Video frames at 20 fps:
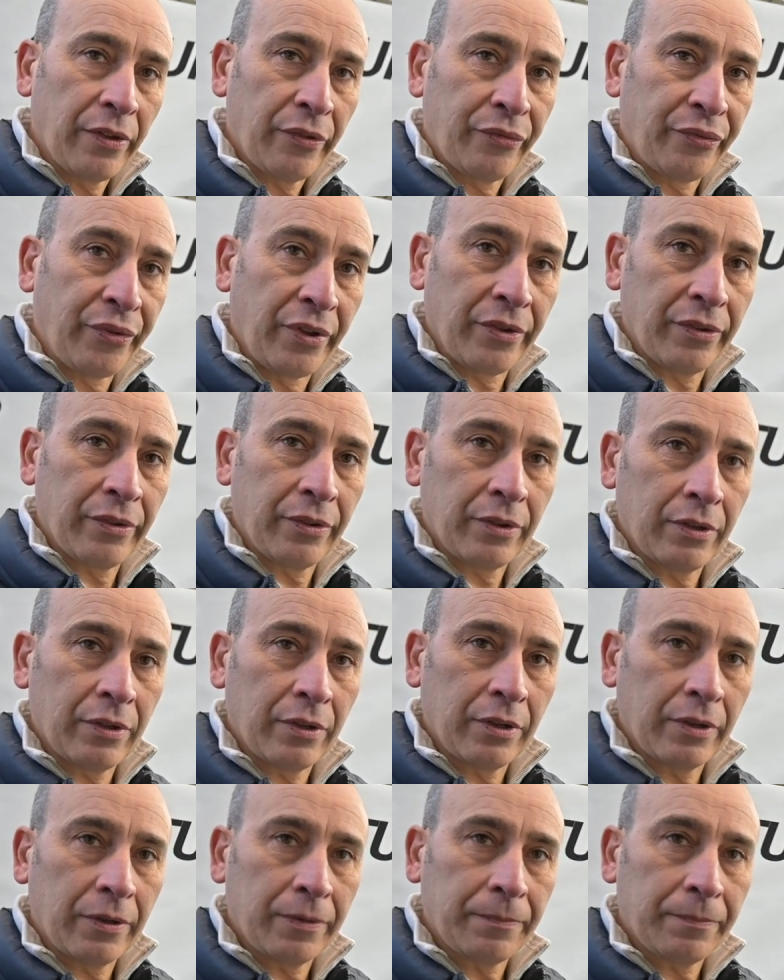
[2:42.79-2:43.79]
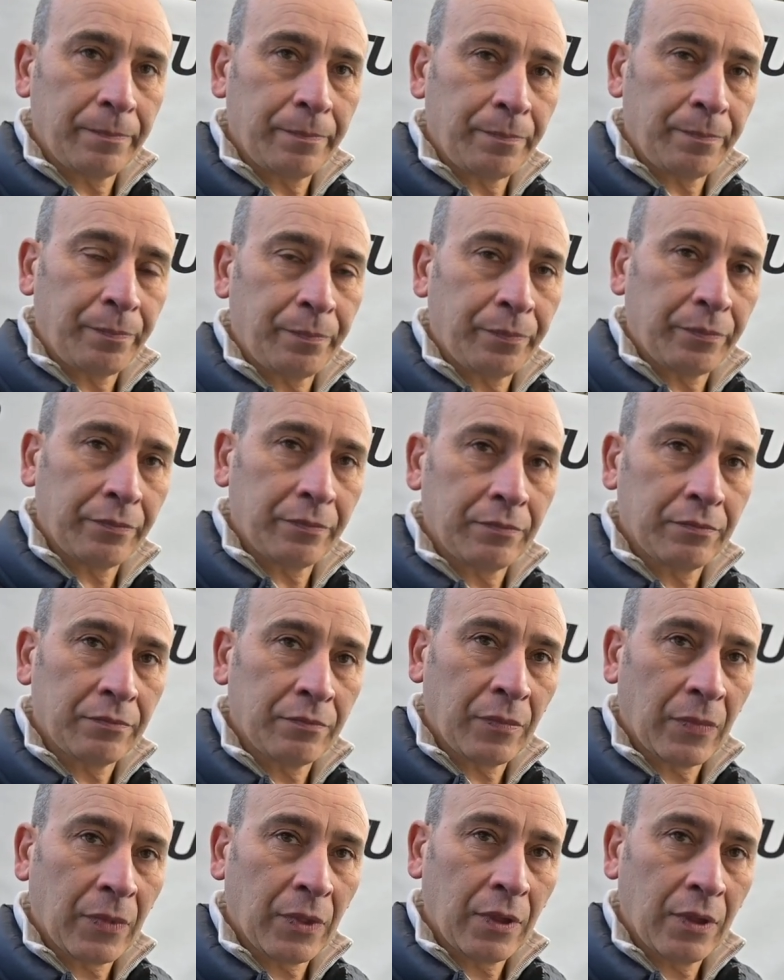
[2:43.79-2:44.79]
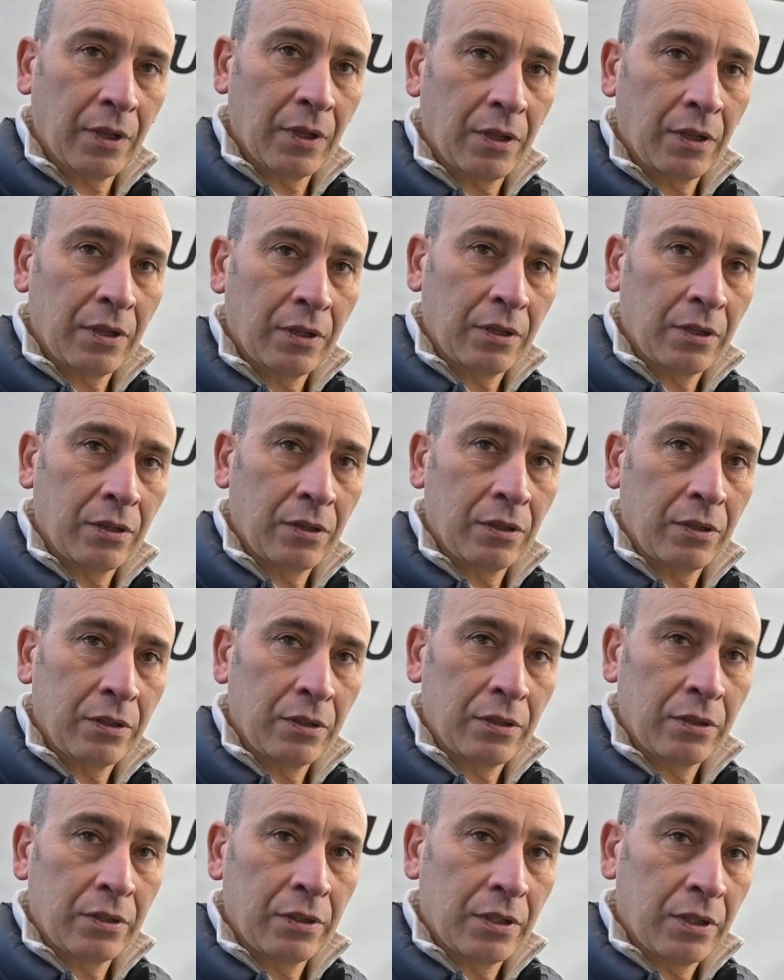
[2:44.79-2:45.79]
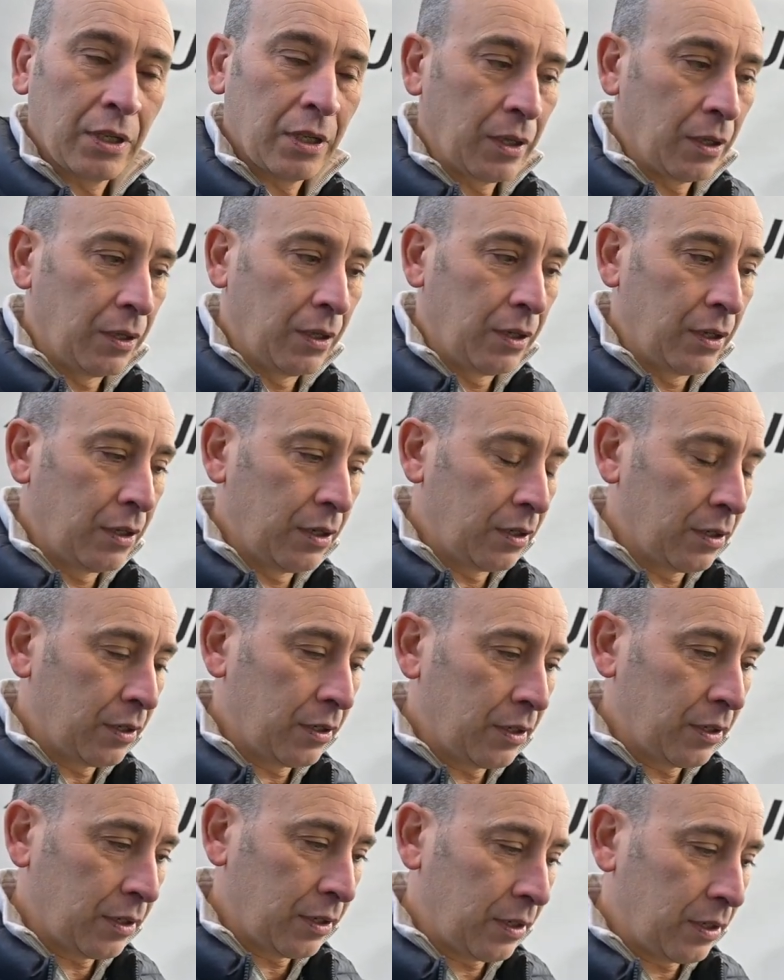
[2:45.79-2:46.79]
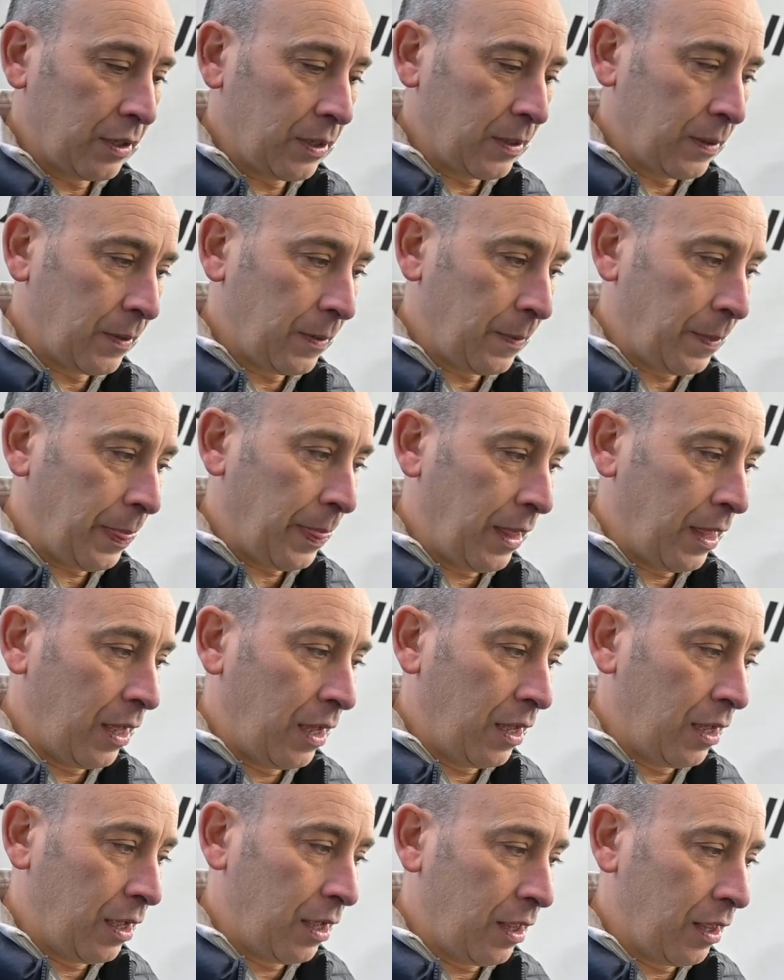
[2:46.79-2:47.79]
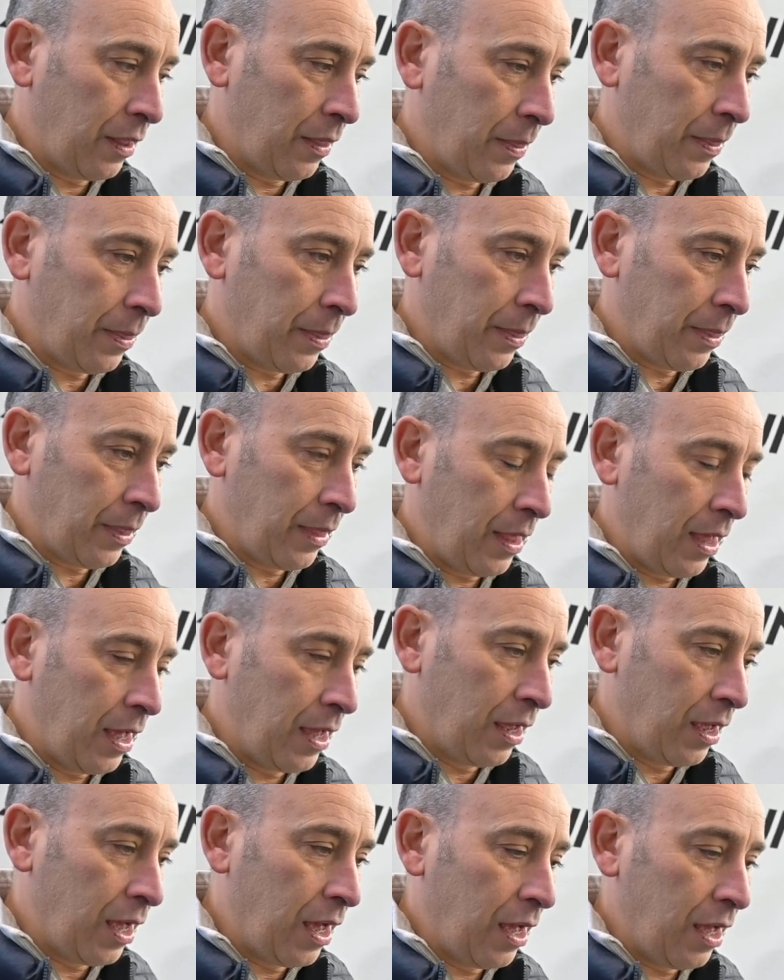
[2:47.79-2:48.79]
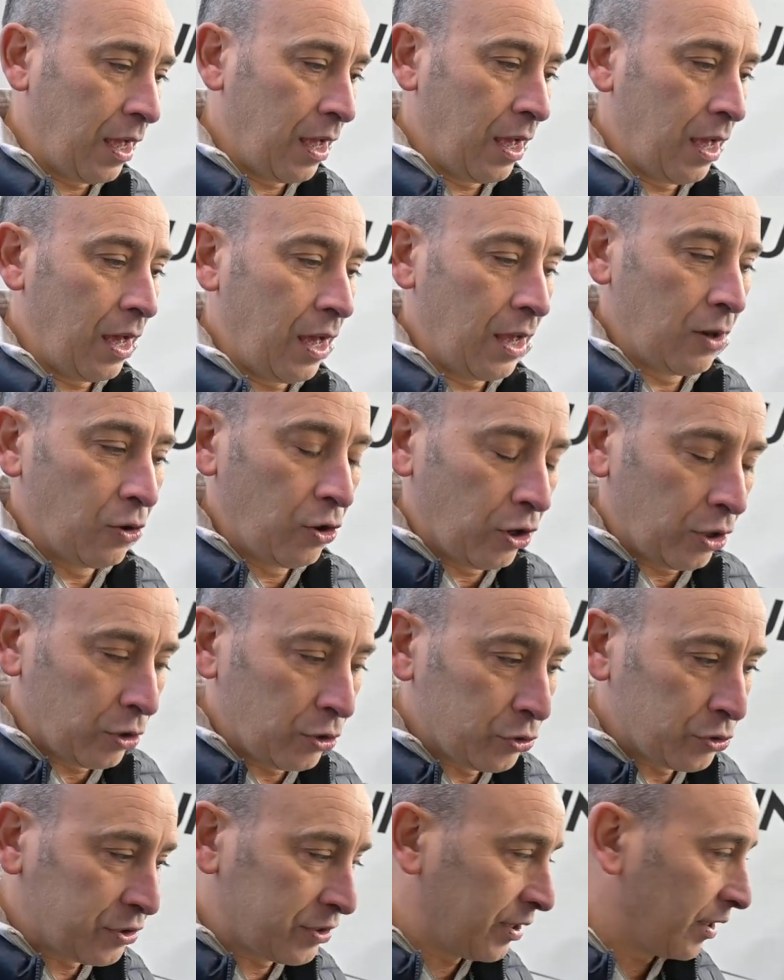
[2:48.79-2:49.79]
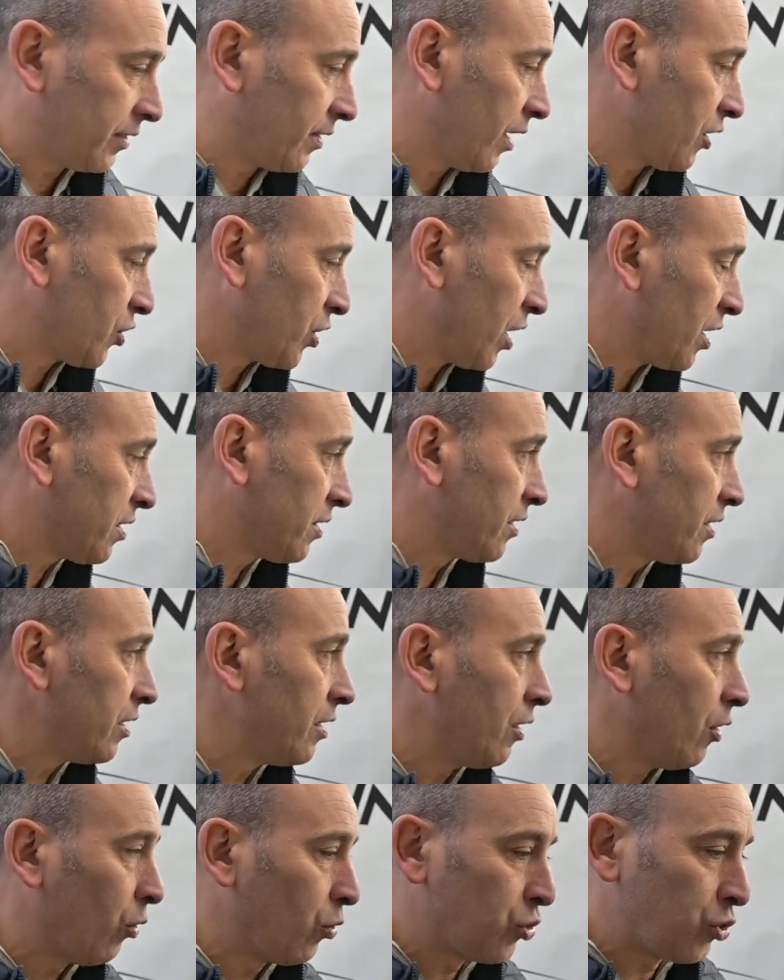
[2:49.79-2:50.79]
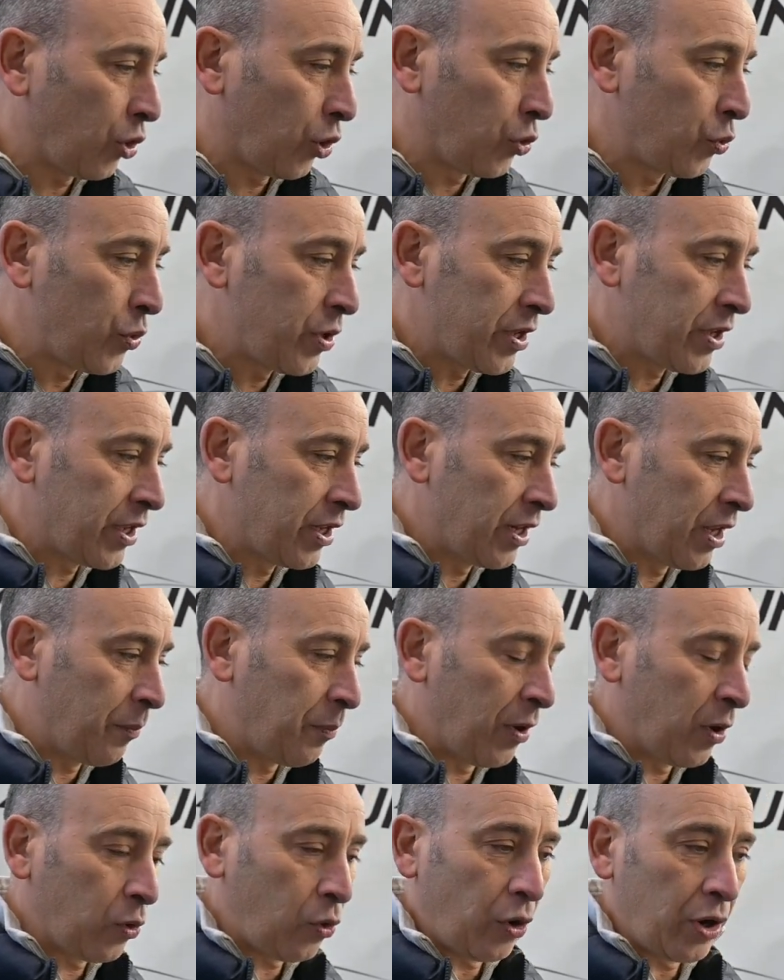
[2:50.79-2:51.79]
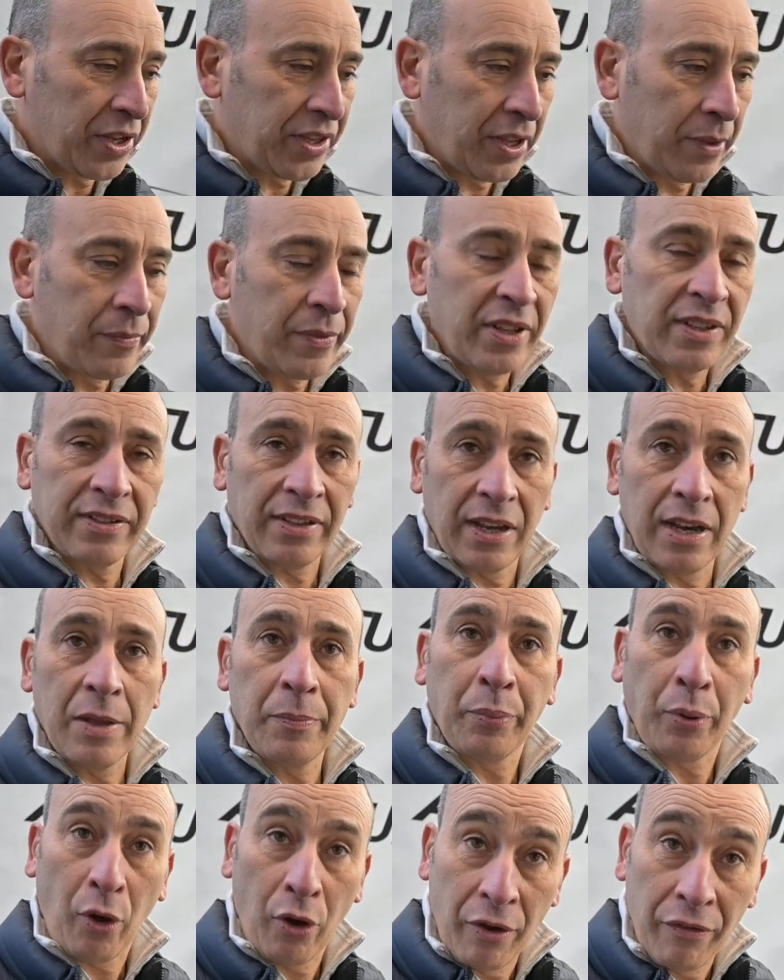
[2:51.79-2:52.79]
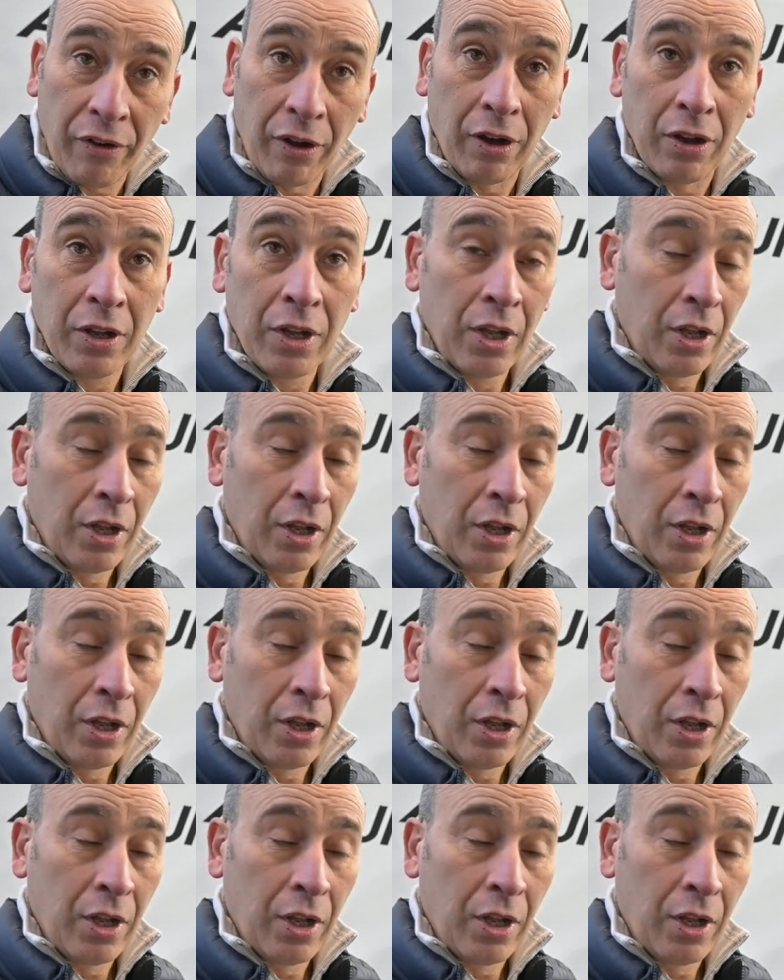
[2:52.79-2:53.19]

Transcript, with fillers: est-ce qu'il est potentiellement compétitif par rapport à ce qui se faisait à l'époque avec les GT40 par exemple ah, Alors c'est un châssis aujourd'hui qui n'a pas encore été mis à l'épreuve